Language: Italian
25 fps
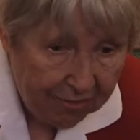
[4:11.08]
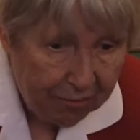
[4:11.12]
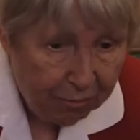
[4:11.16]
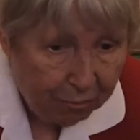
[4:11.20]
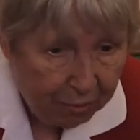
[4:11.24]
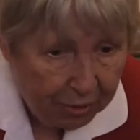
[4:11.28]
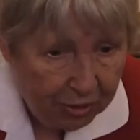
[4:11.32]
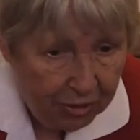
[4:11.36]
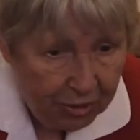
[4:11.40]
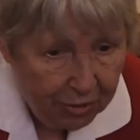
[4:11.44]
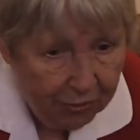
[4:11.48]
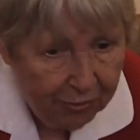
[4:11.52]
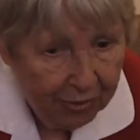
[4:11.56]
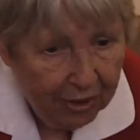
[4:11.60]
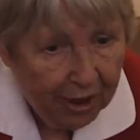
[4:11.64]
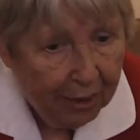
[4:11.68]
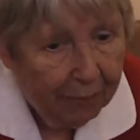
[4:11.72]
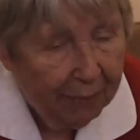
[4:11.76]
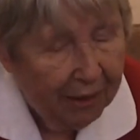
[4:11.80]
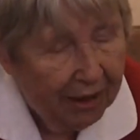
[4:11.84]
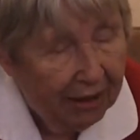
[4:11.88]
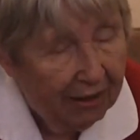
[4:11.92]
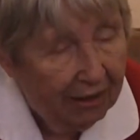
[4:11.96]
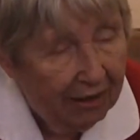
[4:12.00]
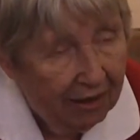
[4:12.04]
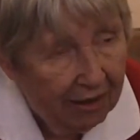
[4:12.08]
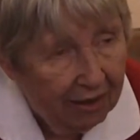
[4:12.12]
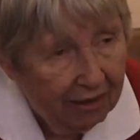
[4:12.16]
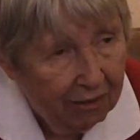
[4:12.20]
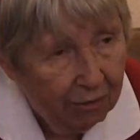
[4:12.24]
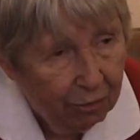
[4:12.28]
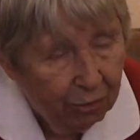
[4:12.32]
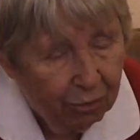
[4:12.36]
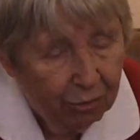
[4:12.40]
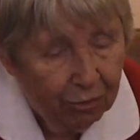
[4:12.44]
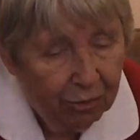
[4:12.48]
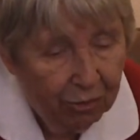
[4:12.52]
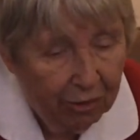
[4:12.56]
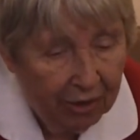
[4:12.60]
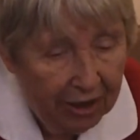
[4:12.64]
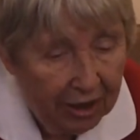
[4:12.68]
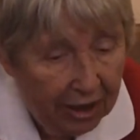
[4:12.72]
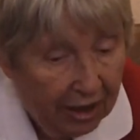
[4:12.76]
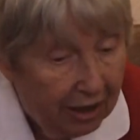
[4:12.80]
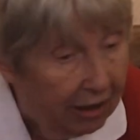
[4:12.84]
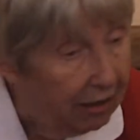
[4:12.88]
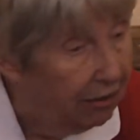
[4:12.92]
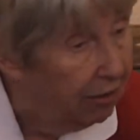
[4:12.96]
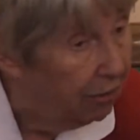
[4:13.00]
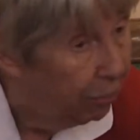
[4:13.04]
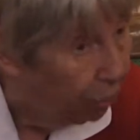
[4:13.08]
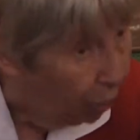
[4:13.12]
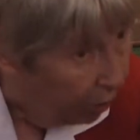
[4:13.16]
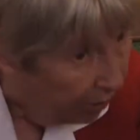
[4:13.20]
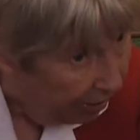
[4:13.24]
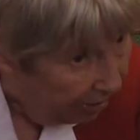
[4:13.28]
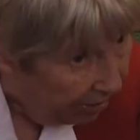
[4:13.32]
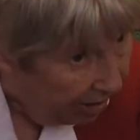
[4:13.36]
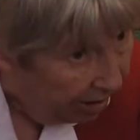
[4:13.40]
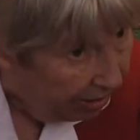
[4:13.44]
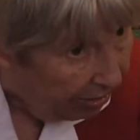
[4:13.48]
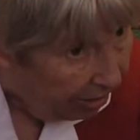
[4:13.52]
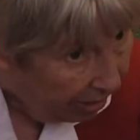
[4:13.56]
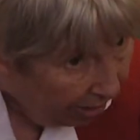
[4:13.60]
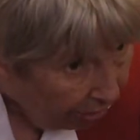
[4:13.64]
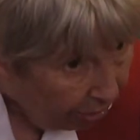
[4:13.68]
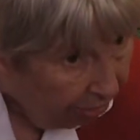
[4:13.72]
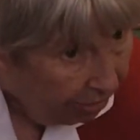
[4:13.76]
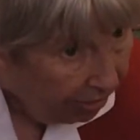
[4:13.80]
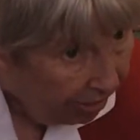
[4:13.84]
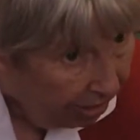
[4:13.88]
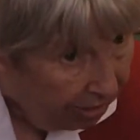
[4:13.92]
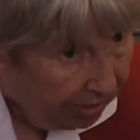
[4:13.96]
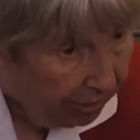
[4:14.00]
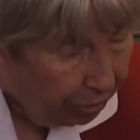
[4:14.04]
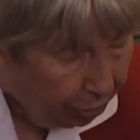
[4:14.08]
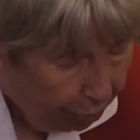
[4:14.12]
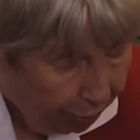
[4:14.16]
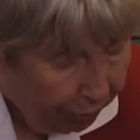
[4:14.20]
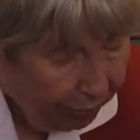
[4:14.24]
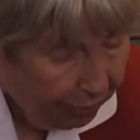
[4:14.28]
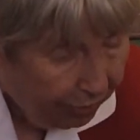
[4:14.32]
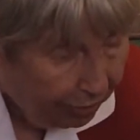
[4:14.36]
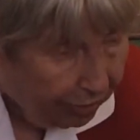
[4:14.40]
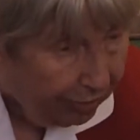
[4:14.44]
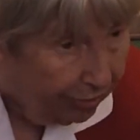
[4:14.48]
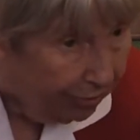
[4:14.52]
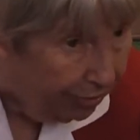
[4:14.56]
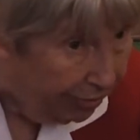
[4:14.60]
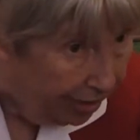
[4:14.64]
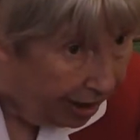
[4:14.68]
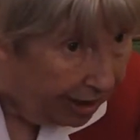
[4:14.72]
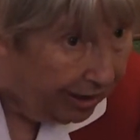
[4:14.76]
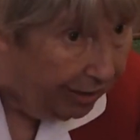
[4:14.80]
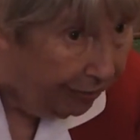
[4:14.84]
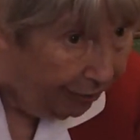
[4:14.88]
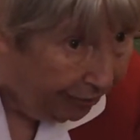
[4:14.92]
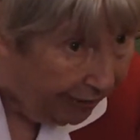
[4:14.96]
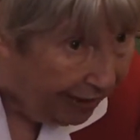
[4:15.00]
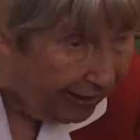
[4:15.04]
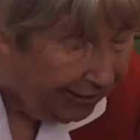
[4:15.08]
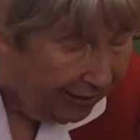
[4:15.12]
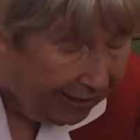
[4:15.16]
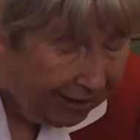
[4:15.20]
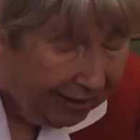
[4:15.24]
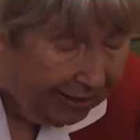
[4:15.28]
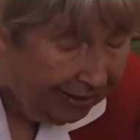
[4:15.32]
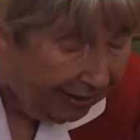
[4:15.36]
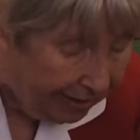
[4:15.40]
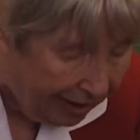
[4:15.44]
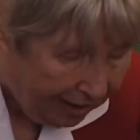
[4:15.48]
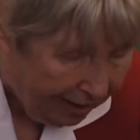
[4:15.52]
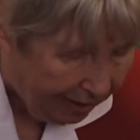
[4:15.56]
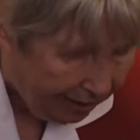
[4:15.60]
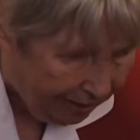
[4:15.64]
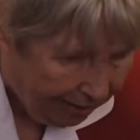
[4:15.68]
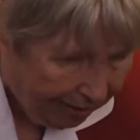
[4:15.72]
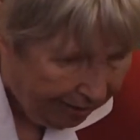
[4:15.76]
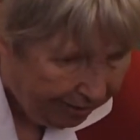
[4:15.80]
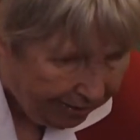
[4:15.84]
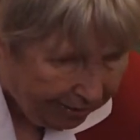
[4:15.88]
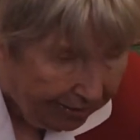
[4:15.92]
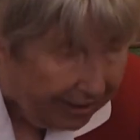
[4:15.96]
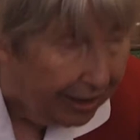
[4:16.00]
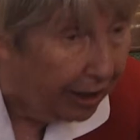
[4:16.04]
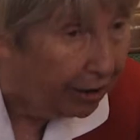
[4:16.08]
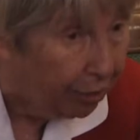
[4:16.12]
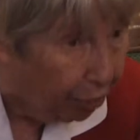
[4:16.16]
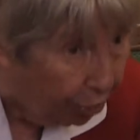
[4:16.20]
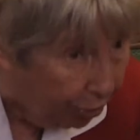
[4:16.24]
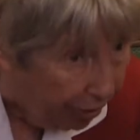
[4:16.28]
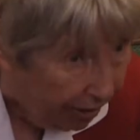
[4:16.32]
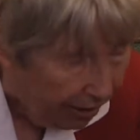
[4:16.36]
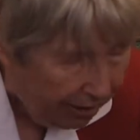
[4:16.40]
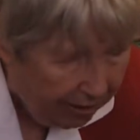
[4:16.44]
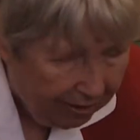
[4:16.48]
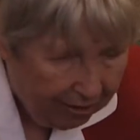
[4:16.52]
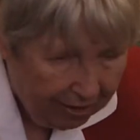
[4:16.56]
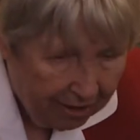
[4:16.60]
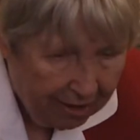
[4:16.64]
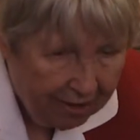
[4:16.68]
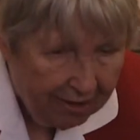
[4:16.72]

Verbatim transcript: specificamente, uno era i luoghi del terrore dove sono stati fatti, ter il terrore,